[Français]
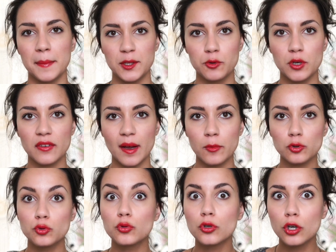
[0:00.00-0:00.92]
mais donnait
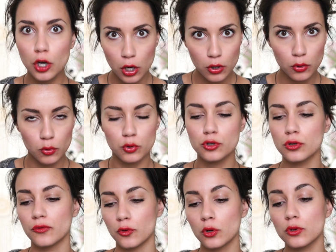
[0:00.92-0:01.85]
vraiment du corps aux cheveux.